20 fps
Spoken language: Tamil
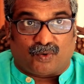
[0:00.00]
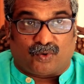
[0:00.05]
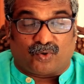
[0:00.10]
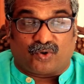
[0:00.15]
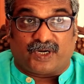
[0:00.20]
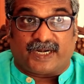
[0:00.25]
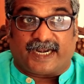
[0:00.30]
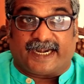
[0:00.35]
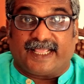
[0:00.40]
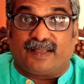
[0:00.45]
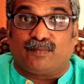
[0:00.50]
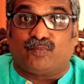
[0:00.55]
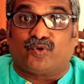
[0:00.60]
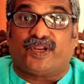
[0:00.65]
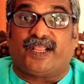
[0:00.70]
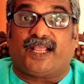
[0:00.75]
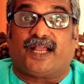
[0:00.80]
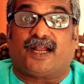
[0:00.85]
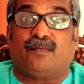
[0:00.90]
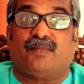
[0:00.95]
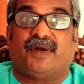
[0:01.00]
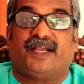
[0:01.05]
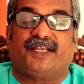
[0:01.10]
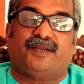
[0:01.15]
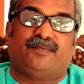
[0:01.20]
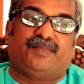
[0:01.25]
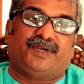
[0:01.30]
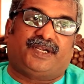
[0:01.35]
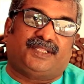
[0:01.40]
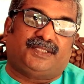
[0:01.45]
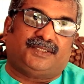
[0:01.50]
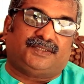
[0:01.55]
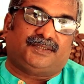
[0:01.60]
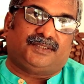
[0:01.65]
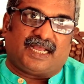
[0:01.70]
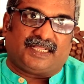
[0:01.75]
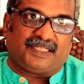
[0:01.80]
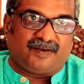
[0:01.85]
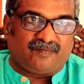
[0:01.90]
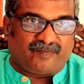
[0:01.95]
ஒரு நடைமுறையாக மாற்றப்பட்டது
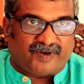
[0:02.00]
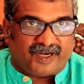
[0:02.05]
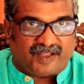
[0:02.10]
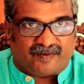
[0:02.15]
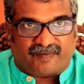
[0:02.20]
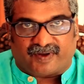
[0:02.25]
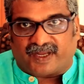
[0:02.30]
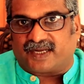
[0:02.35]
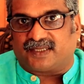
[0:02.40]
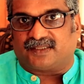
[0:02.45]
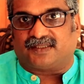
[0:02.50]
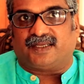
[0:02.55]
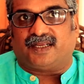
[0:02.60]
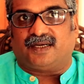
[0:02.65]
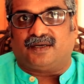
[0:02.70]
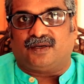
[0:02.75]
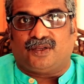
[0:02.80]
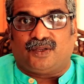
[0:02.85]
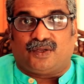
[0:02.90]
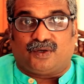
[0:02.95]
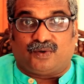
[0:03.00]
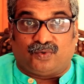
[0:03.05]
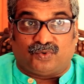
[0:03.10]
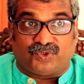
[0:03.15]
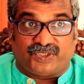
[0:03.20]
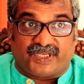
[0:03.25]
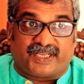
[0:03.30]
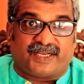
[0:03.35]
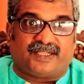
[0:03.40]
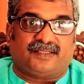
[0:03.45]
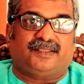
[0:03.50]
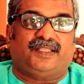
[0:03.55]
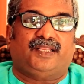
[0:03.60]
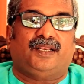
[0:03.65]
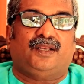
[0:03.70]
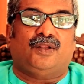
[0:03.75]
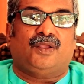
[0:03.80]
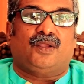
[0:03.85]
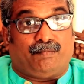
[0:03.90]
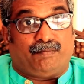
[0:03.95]
அதன் விளைவாகத்தான்
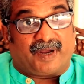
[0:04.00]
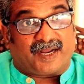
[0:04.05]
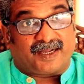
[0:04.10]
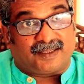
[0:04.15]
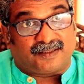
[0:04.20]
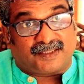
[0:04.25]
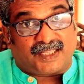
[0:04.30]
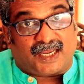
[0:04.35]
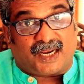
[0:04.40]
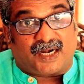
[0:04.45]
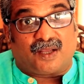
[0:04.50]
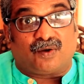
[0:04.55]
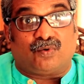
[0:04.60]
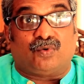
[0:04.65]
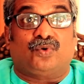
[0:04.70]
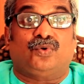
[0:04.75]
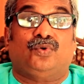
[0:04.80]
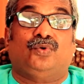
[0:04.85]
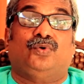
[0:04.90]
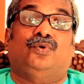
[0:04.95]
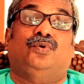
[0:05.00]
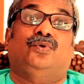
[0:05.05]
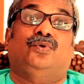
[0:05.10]
குஜராத்தில் மகத்தான ஒரு